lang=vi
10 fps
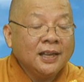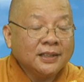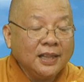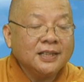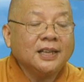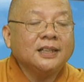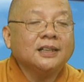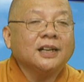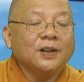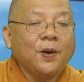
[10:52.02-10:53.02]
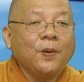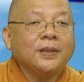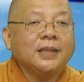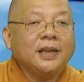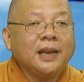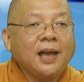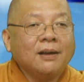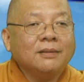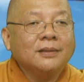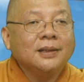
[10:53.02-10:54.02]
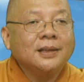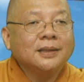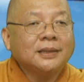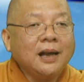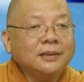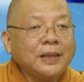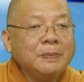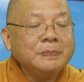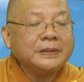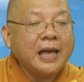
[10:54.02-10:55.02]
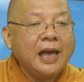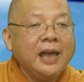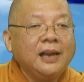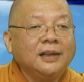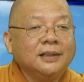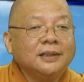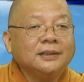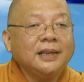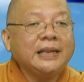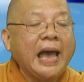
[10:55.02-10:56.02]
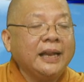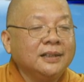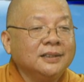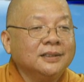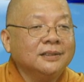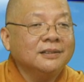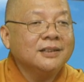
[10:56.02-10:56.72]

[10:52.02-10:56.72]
thỉnh kinh cực khổ như thế nào tấn tống tề lương đến đại đường